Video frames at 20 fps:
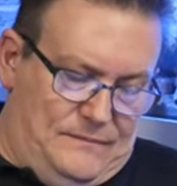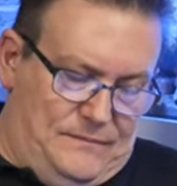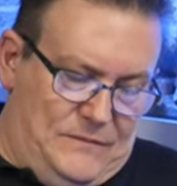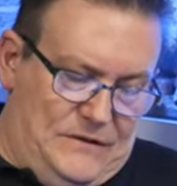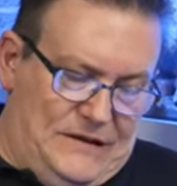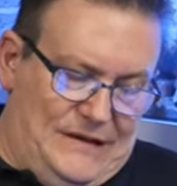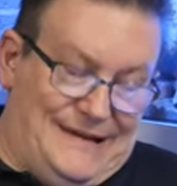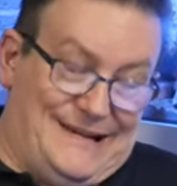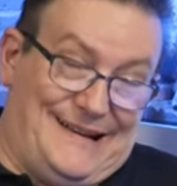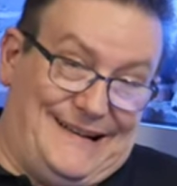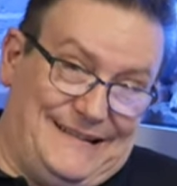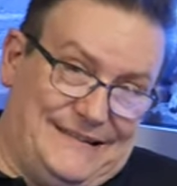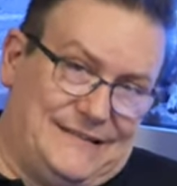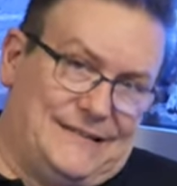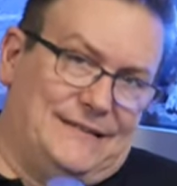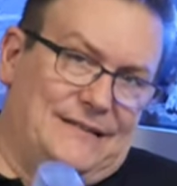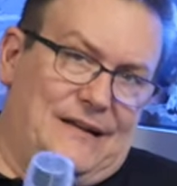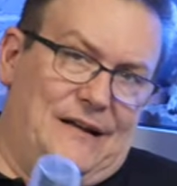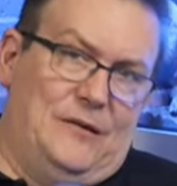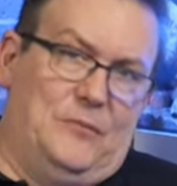mit den
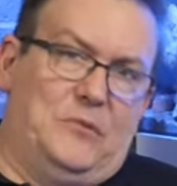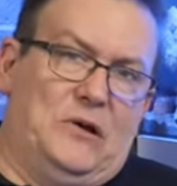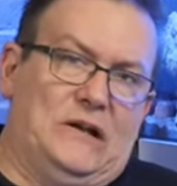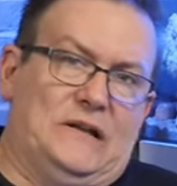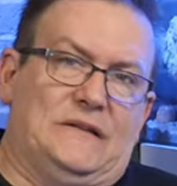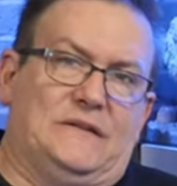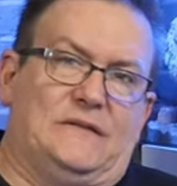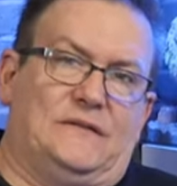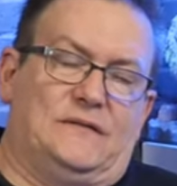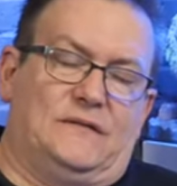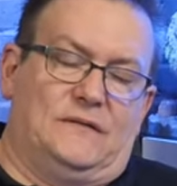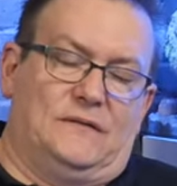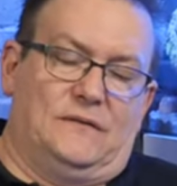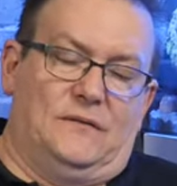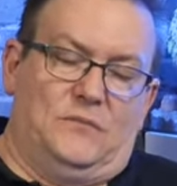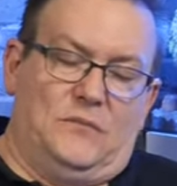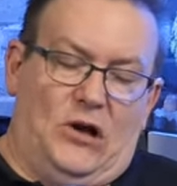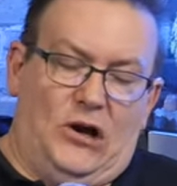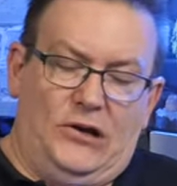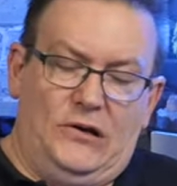Kastenelements
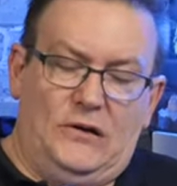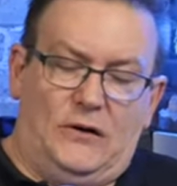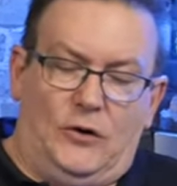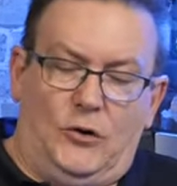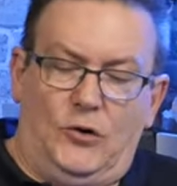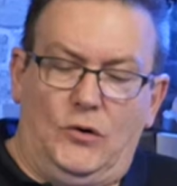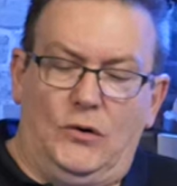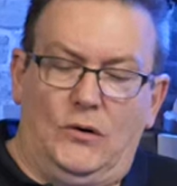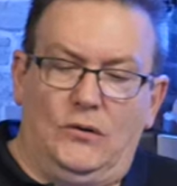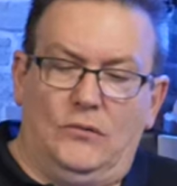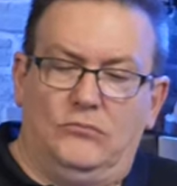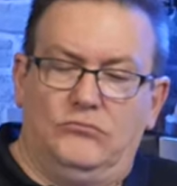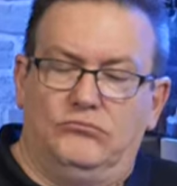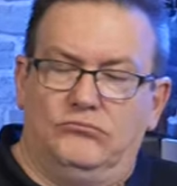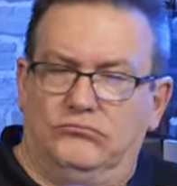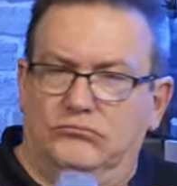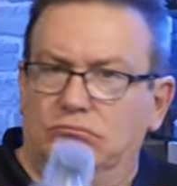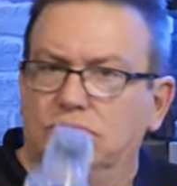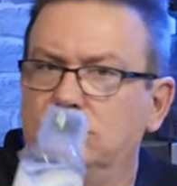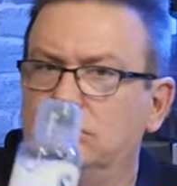in meinen
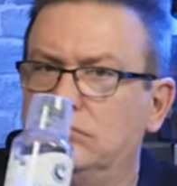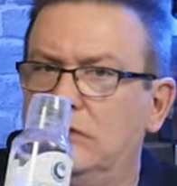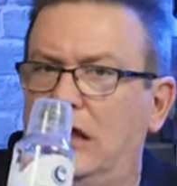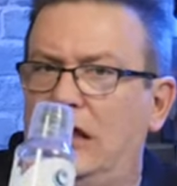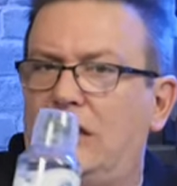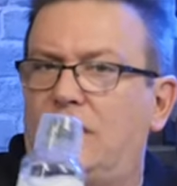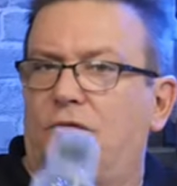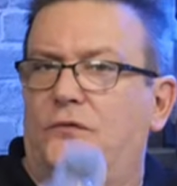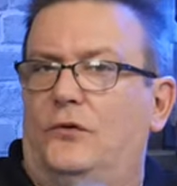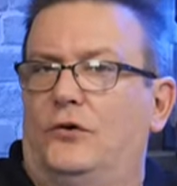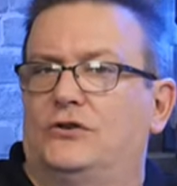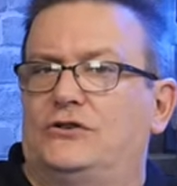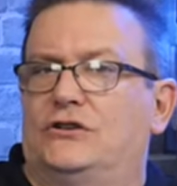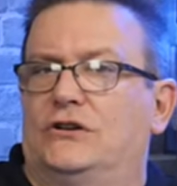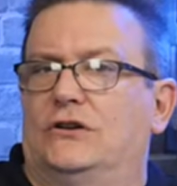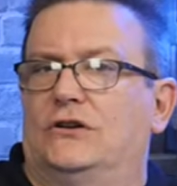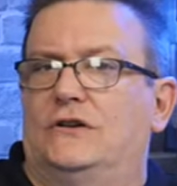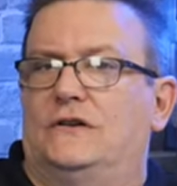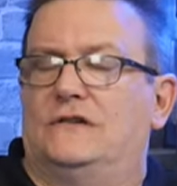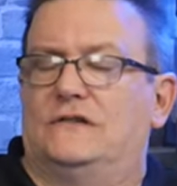Augen eine echt
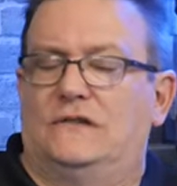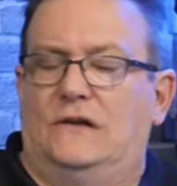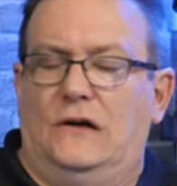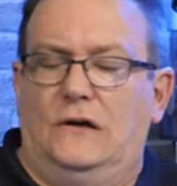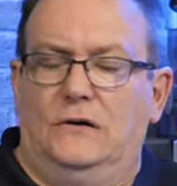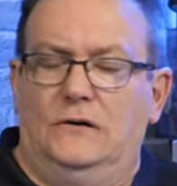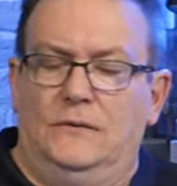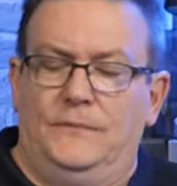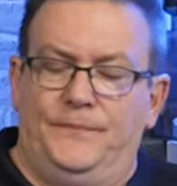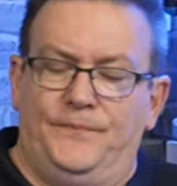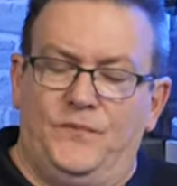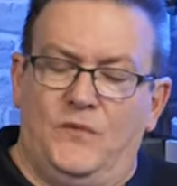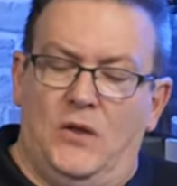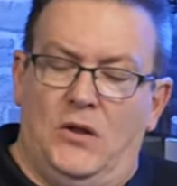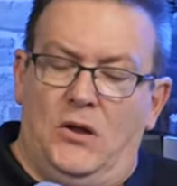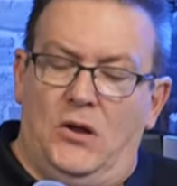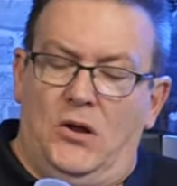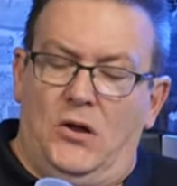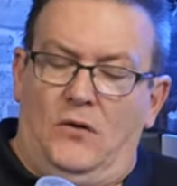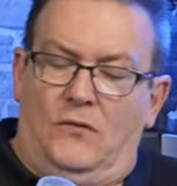fortschrittliche Sache,
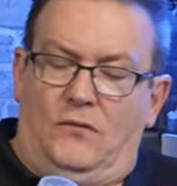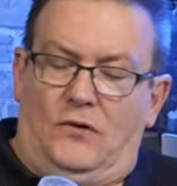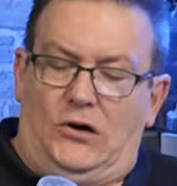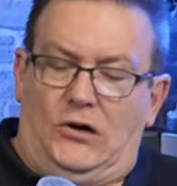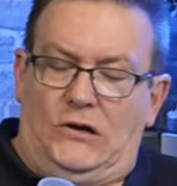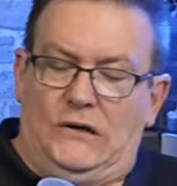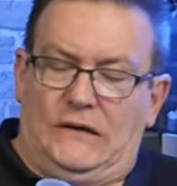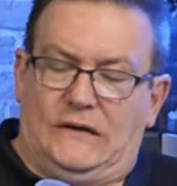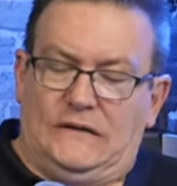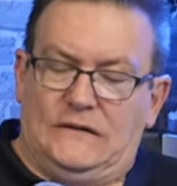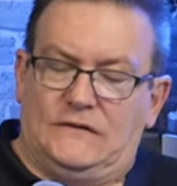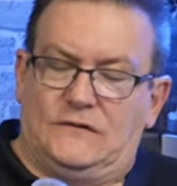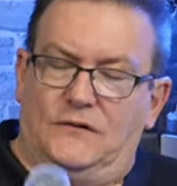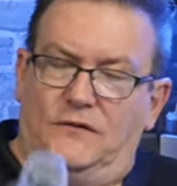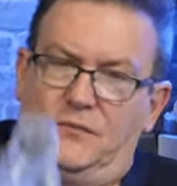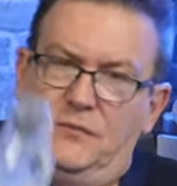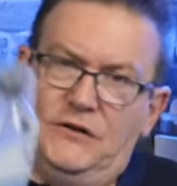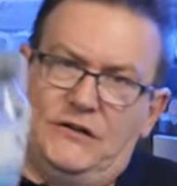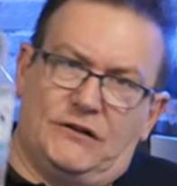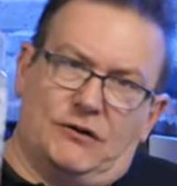weil
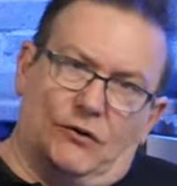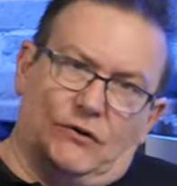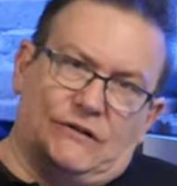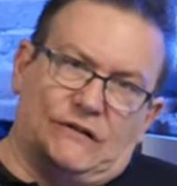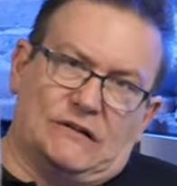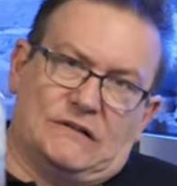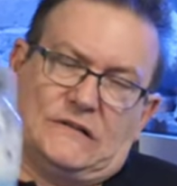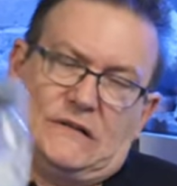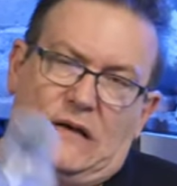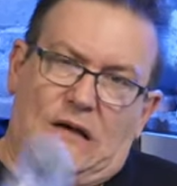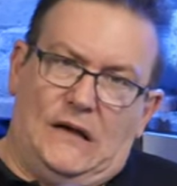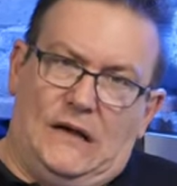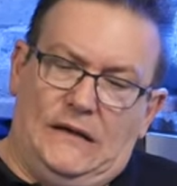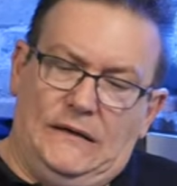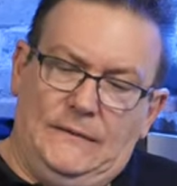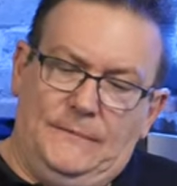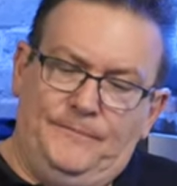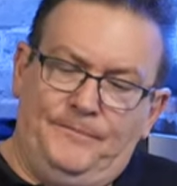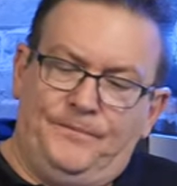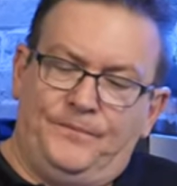Christoph mischt euch das hier
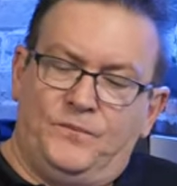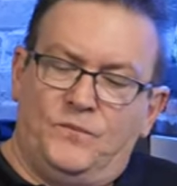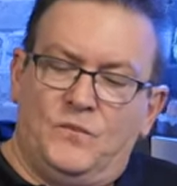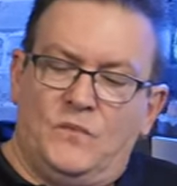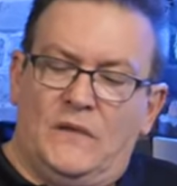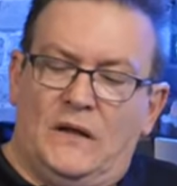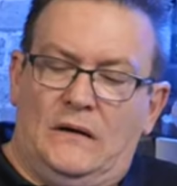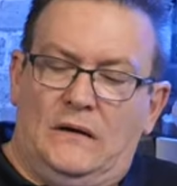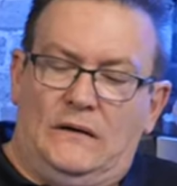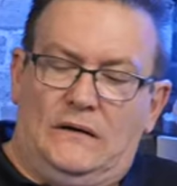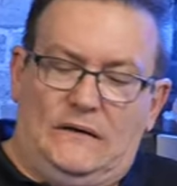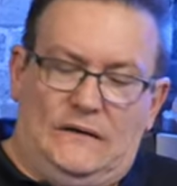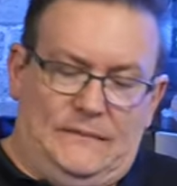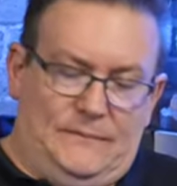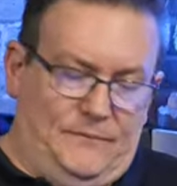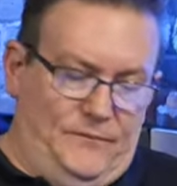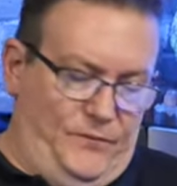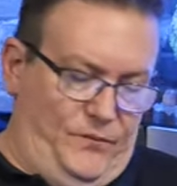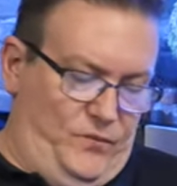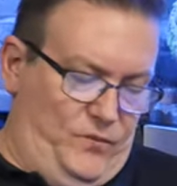an.
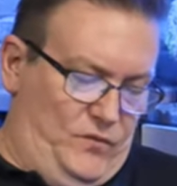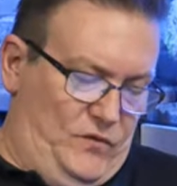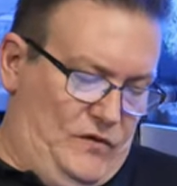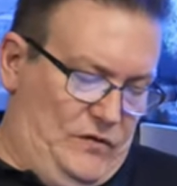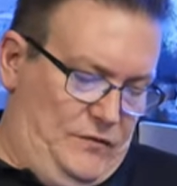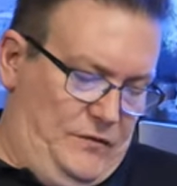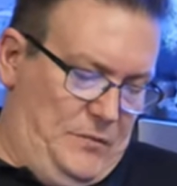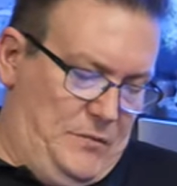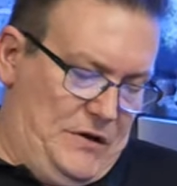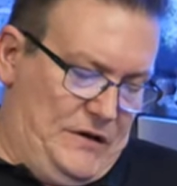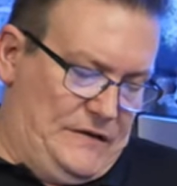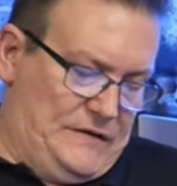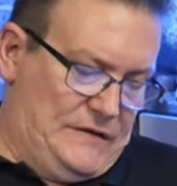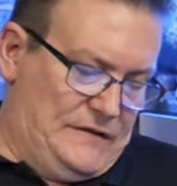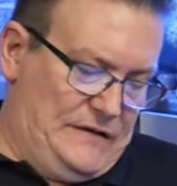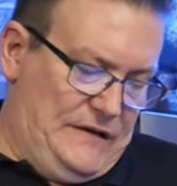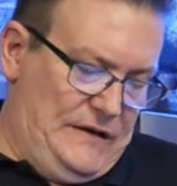Ähm, so wie wir jetzt hier